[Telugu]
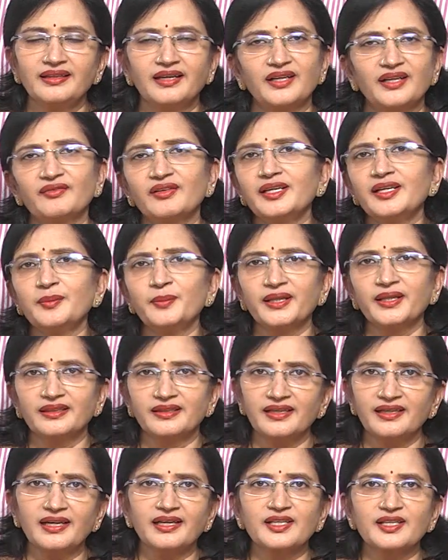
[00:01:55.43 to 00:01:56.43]
దానివలన
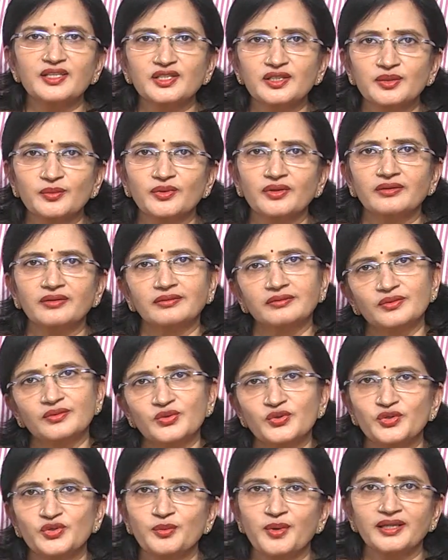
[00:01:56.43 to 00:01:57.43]
పెద్దగా నష్టం ఉండదు
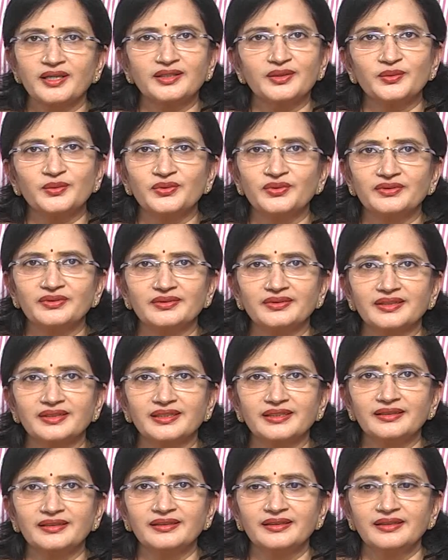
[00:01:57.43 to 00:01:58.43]
జుట్టు మాత్రం ఊడుతుంది